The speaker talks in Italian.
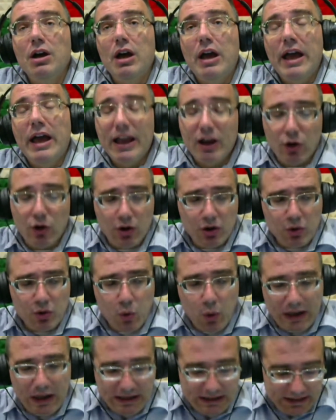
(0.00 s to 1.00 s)
Ecco,
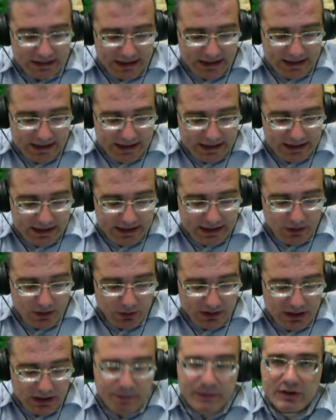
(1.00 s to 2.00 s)
quante, eh,
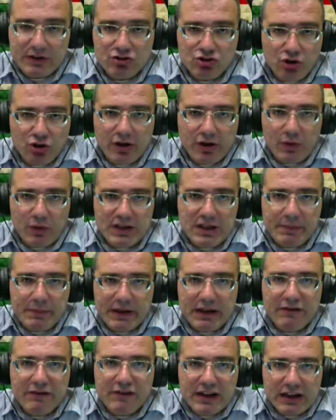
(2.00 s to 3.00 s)
quante, persone, quanti
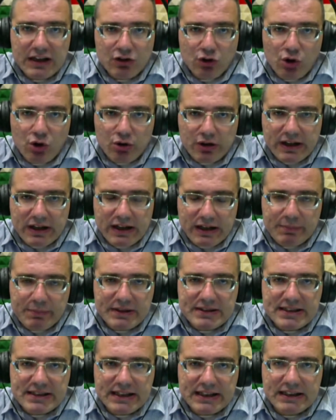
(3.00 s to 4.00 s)
panificatori
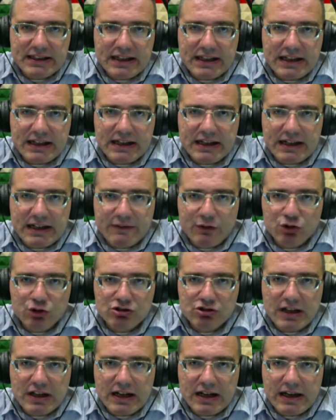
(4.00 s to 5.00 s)
rappresenta la
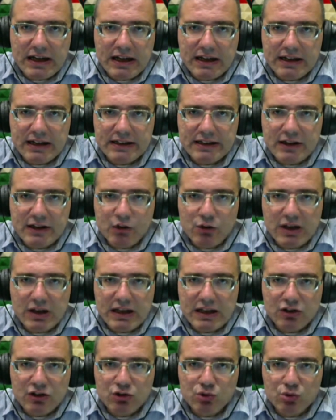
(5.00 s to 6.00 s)
vostra
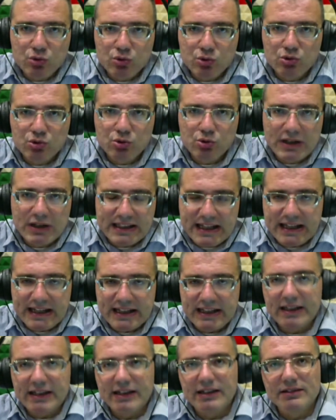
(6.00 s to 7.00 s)
categoria su, su
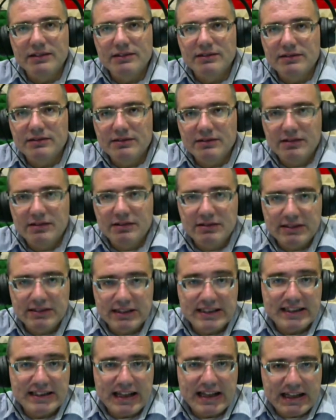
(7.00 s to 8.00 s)
Catania? Eh,
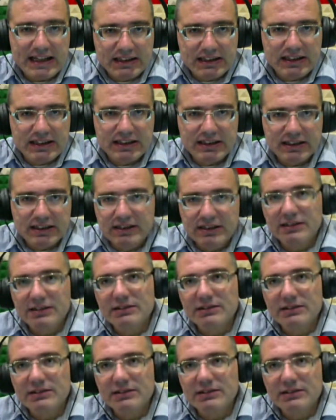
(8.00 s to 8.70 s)
Siete su... tanti? Sì